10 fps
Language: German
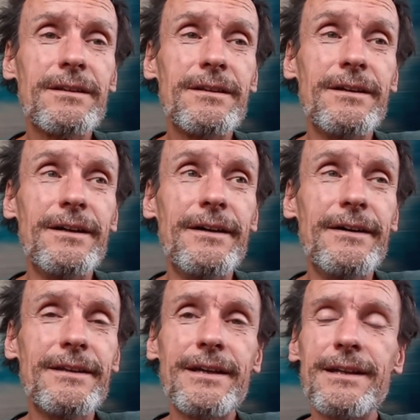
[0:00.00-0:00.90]
äh,
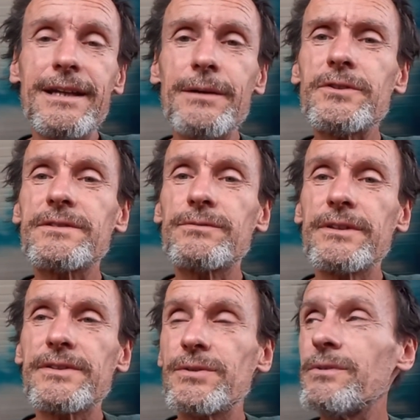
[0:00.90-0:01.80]
in einer
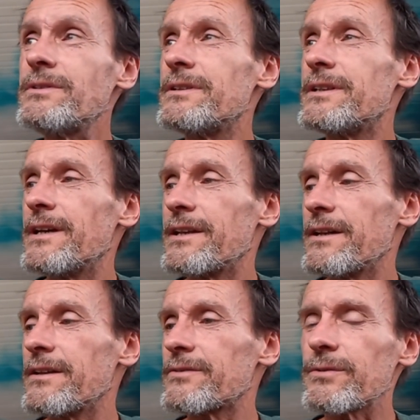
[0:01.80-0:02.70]
Lähmungssituation, in
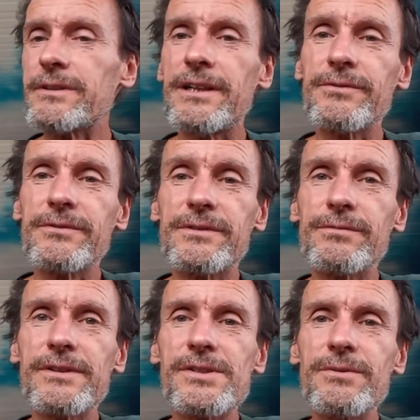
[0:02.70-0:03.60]
einer
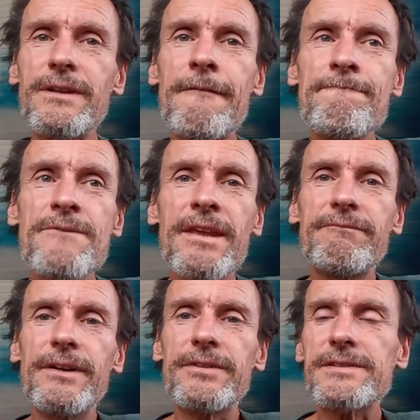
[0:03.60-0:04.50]
Zurückhaltungssituation.
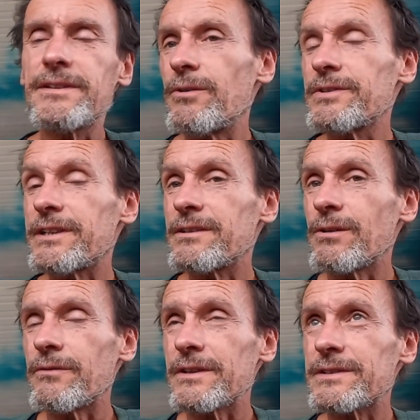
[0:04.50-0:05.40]
Wir wissen ja auch nicht
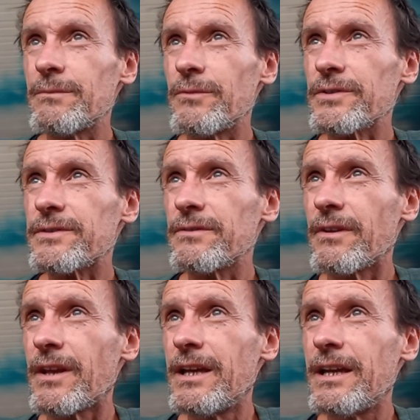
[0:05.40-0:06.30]
genau, was da im
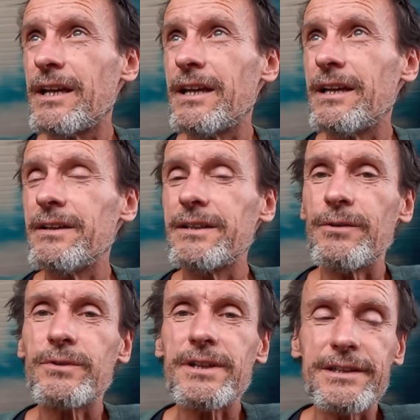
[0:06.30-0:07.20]
Osten
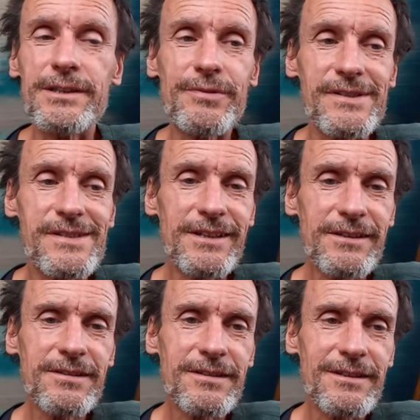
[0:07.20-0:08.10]
der Ukraine
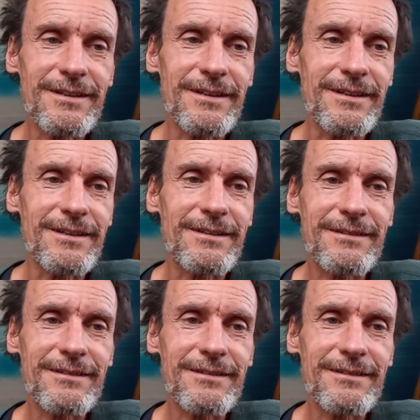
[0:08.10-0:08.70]
passiert. Äh,